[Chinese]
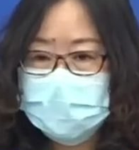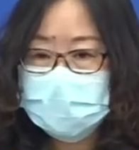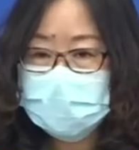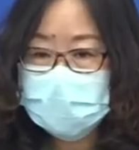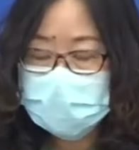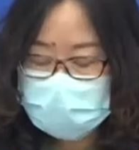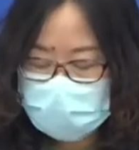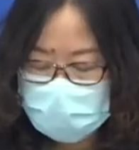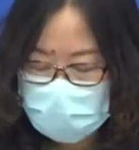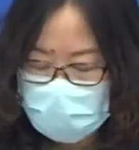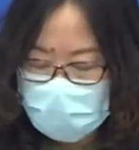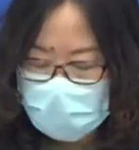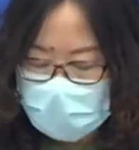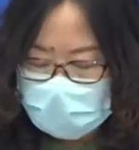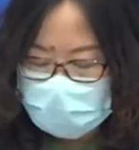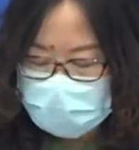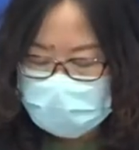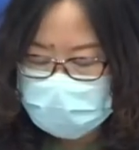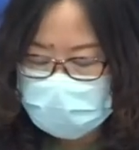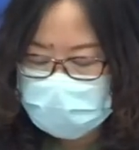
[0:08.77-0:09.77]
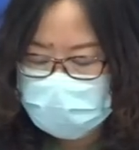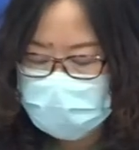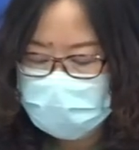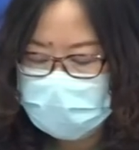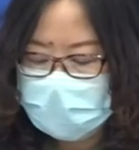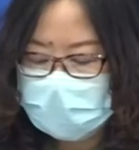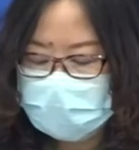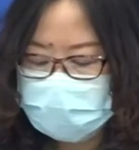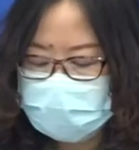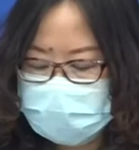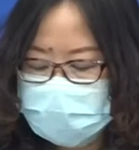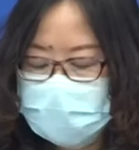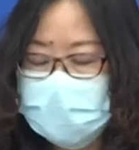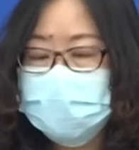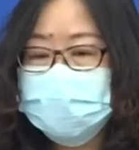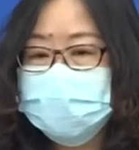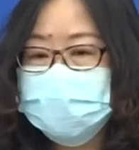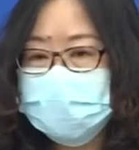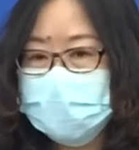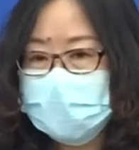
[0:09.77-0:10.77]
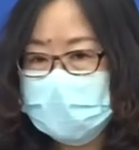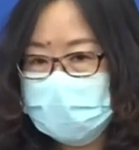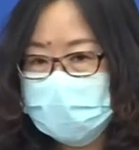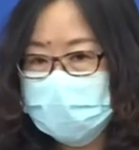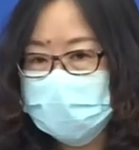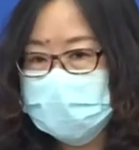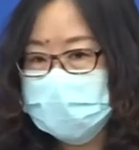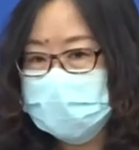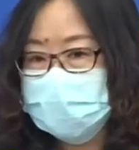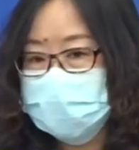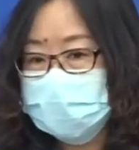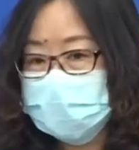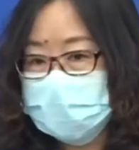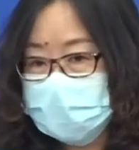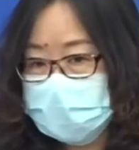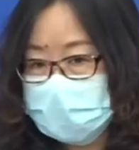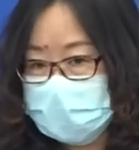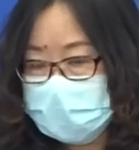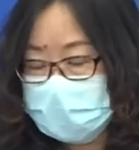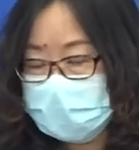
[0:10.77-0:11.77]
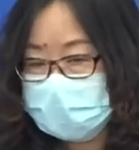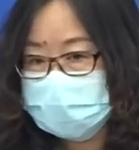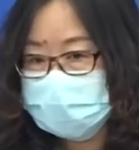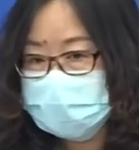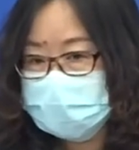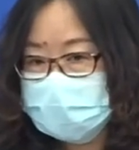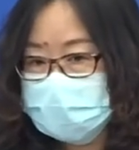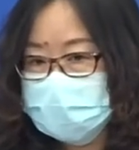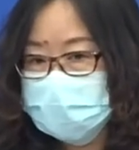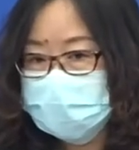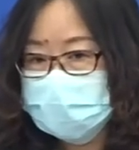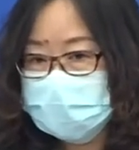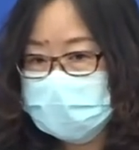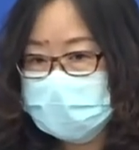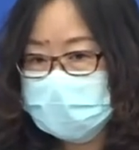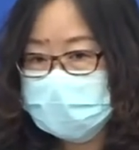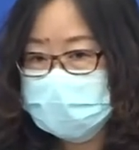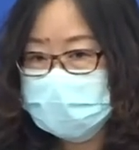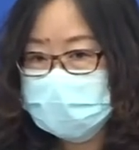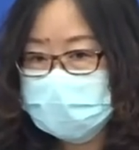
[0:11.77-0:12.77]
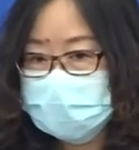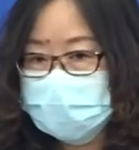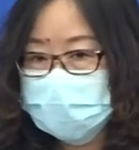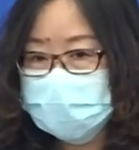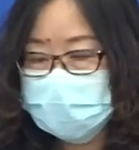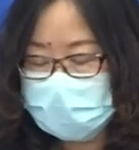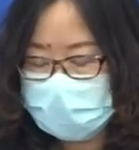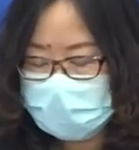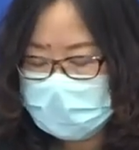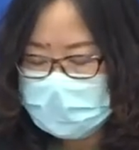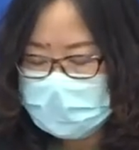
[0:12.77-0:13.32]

接收快递呢，我们还是尽量采用这种智能的接收箱，这种